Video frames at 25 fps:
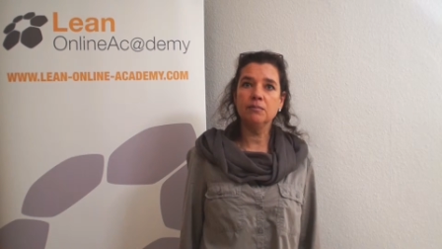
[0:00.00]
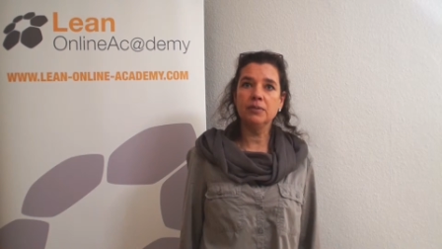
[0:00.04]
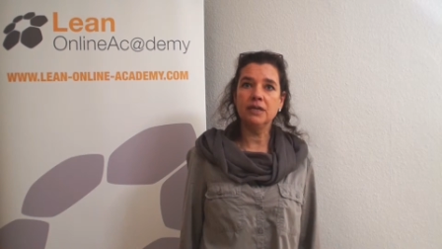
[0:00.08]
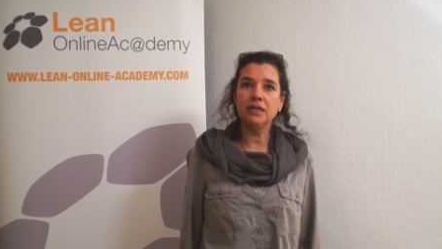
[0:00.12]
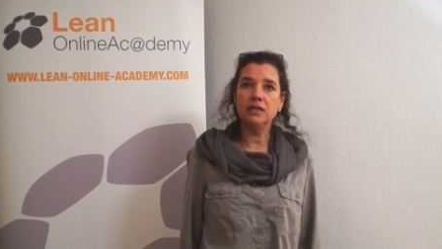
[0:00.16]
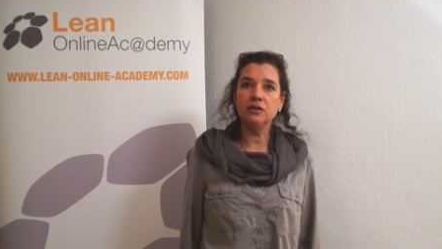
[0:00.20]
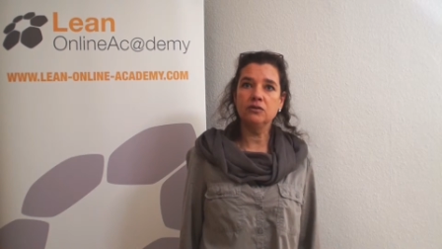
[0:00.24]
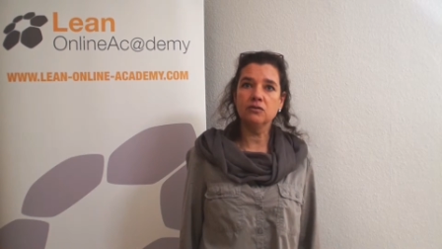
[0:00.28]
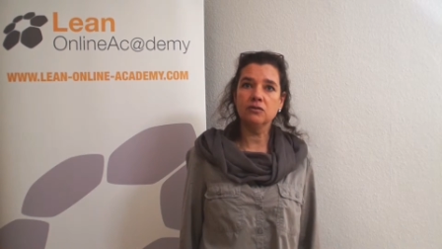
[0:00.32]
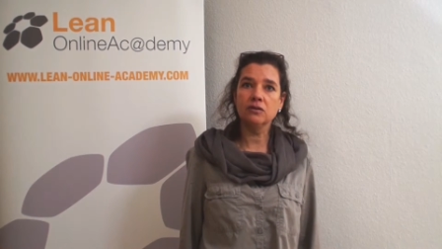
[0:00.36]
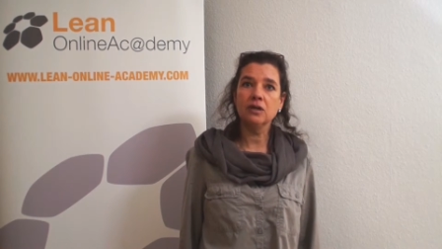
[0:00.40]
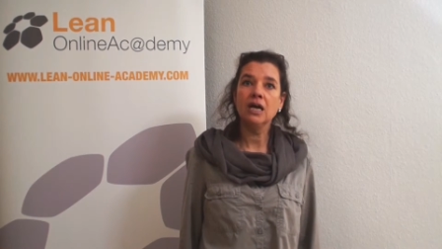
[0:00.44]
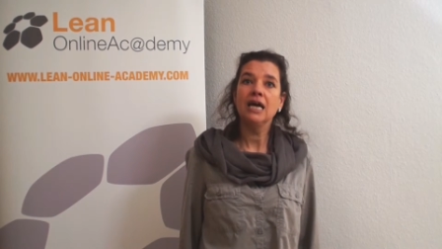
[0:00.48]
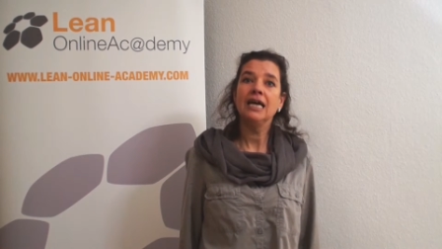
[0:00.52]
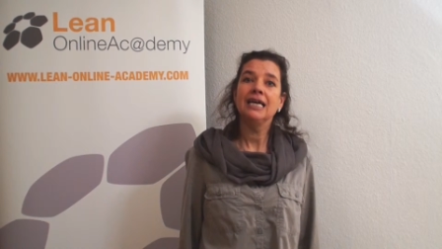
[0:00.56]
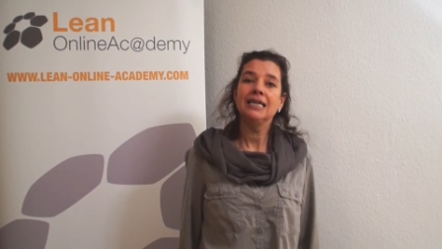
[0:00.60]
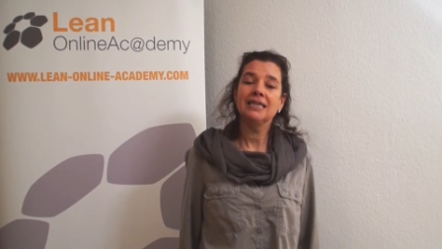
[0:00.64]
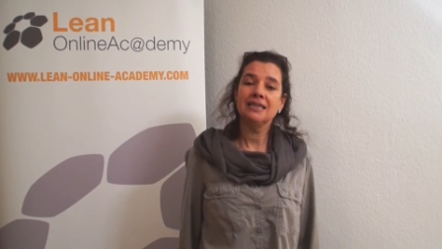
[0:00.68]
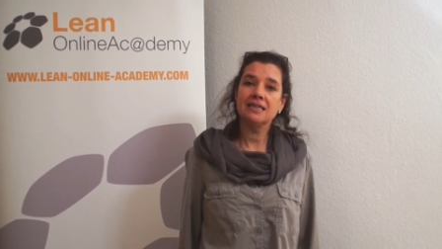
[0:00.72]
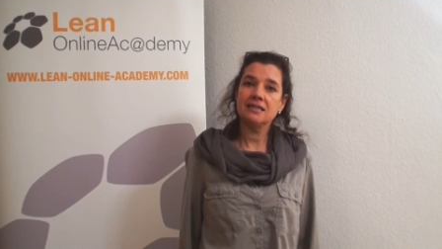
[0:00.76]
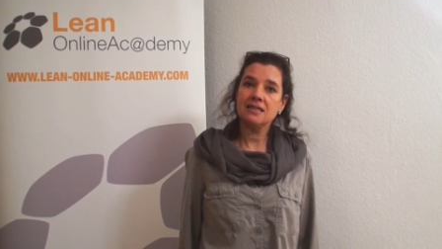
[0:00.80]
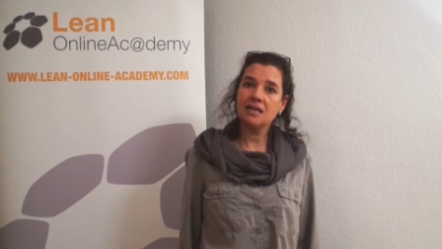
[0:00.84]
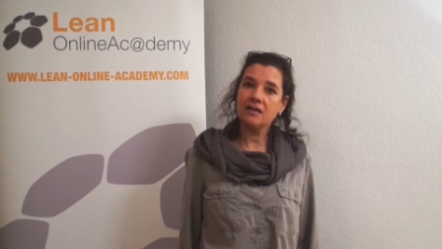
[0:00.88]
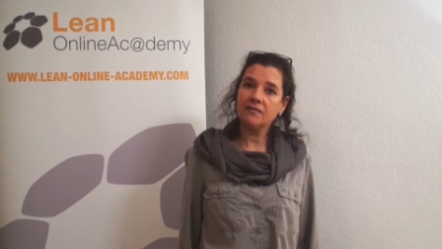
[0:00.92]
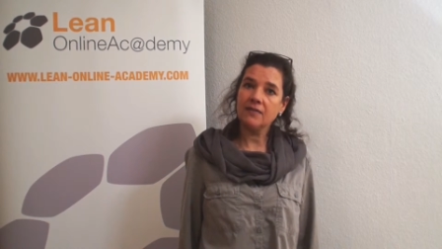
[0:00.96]
Bildung
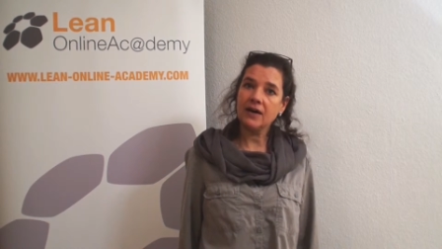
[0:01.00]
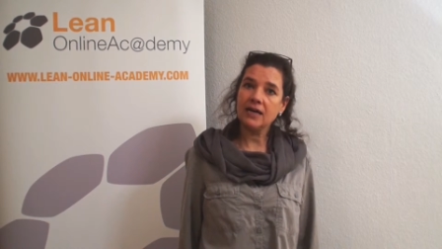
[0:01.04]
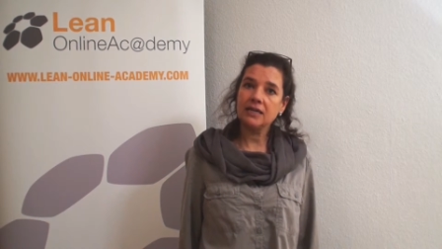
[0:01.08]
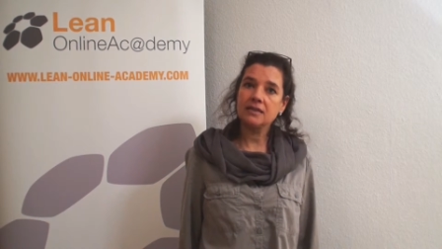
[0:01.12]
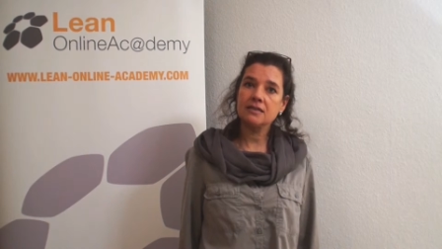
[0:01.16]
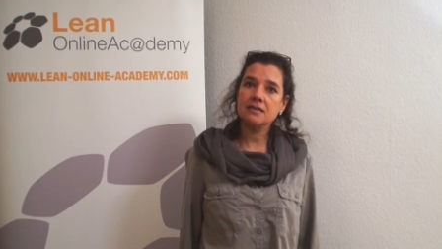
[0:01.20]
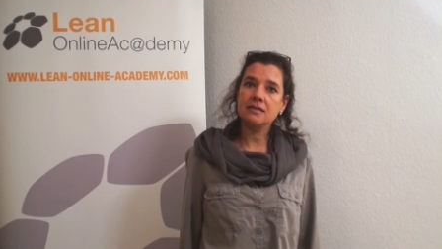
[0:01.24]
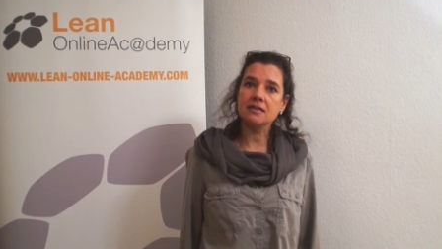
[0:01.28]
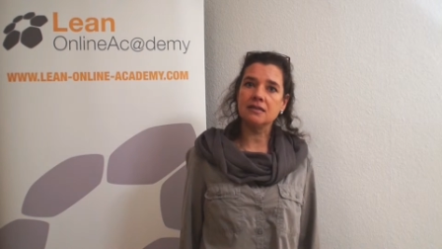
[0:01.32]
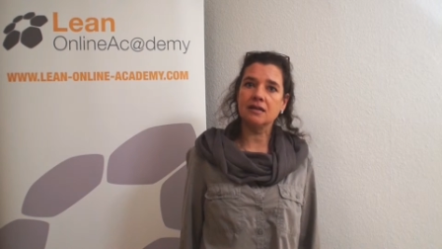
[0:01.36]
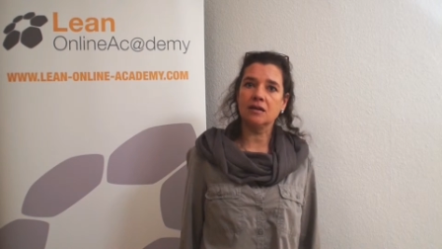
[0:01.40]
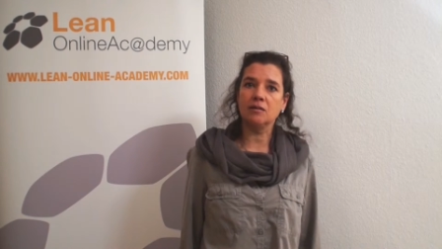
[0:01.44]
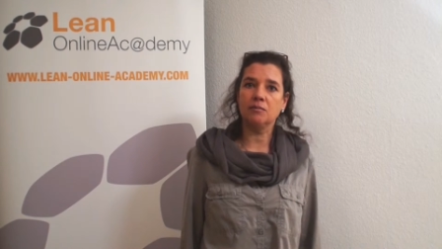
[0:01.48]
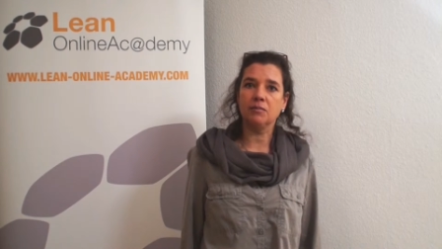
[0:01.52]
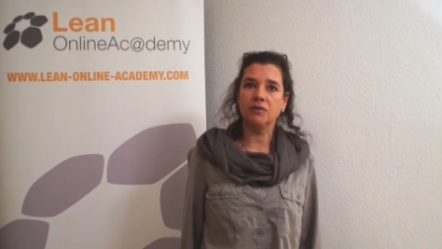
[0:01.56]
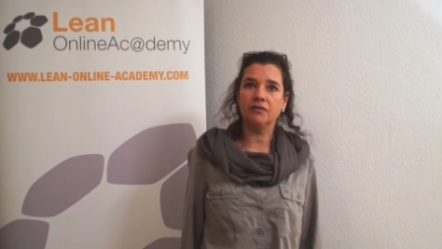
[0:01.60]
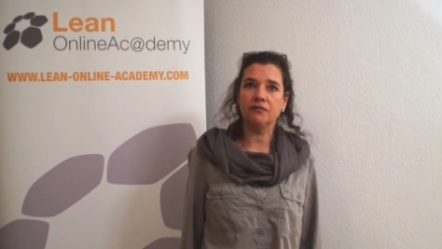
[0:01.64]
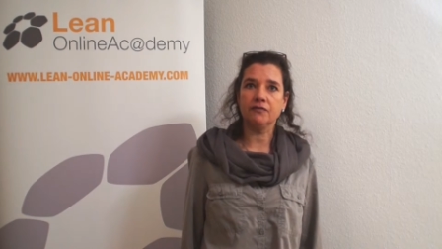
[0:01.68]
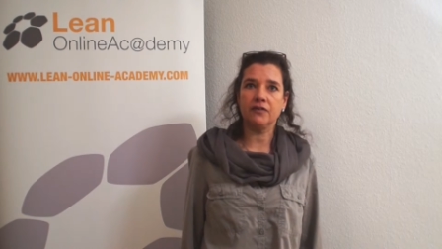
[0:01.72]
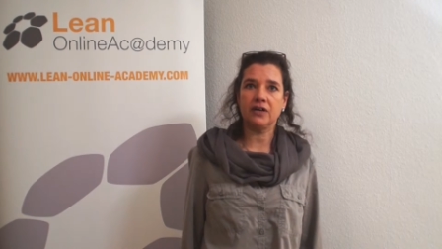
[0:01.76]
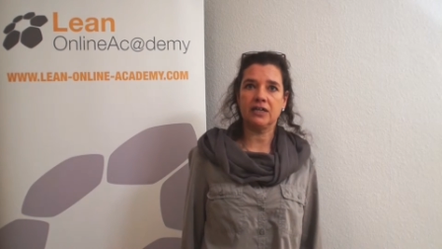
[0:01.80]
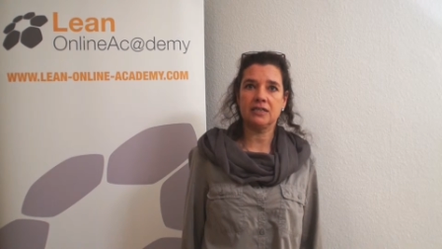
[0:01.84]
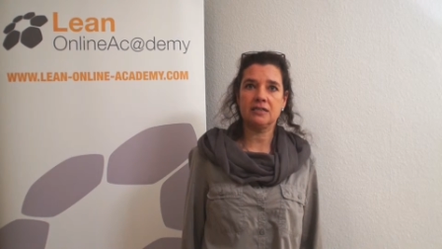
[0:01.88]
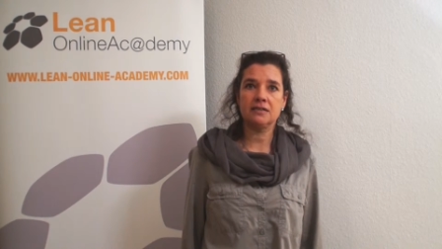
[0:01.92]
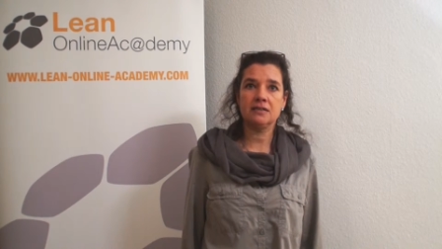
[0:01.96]
des Erwachsenen
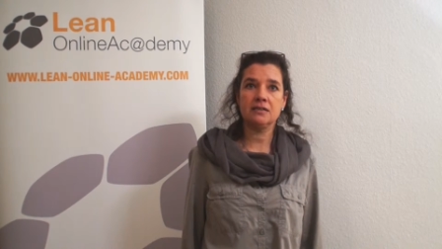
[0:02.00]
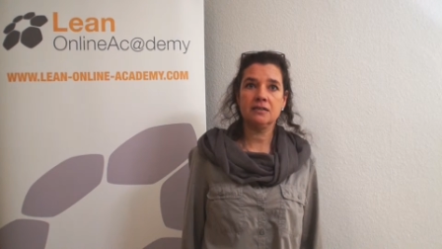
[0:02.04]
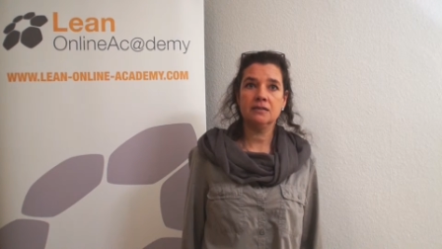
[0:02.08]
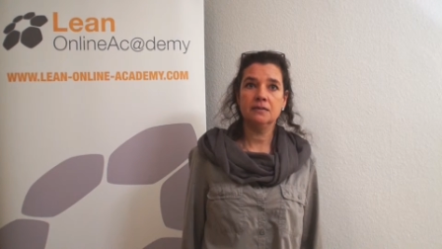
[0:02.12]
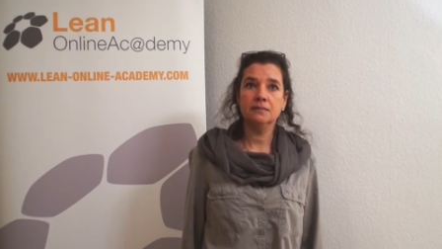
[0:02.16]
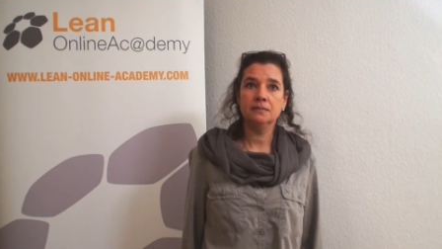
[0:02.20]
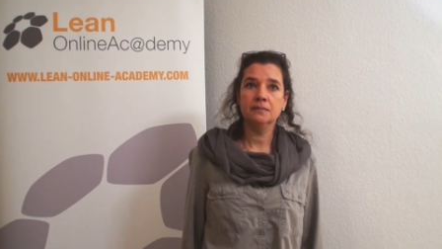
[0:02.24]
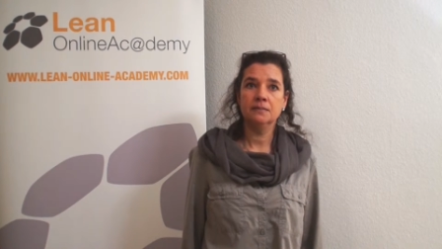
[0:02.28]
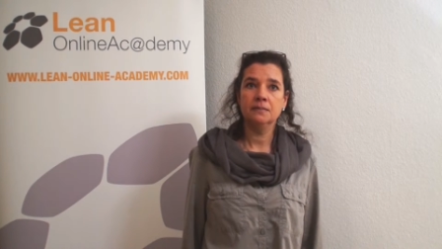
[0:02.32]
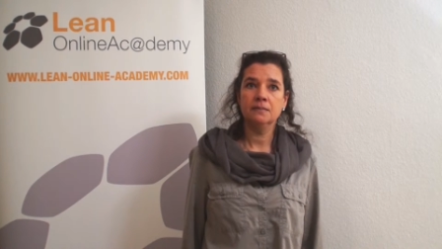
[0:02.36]
befasst.